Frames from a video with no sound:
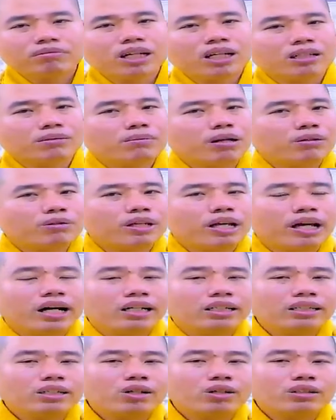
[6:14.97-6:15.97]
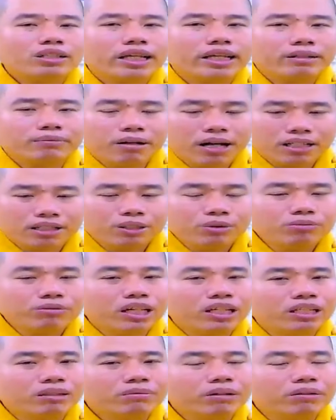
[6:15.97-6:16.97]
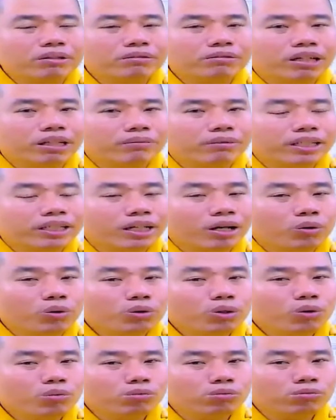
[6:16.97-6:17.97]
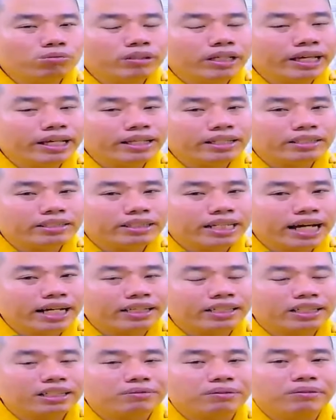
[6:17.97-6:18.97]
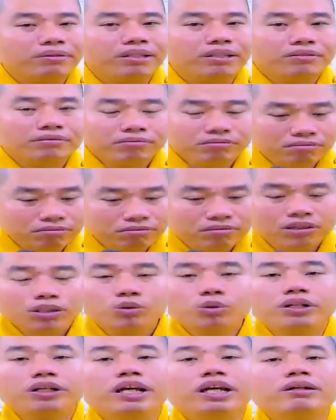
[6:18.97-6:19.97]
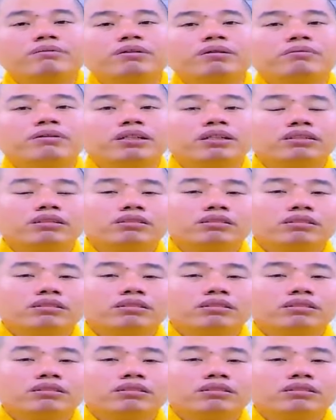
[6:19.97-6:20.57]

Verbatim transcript: đừng bao giờ có tiền bạc chút đỉnh mà quý vị mà giấu đúc nhét cắt nghe quý vị nguy hiểm lắm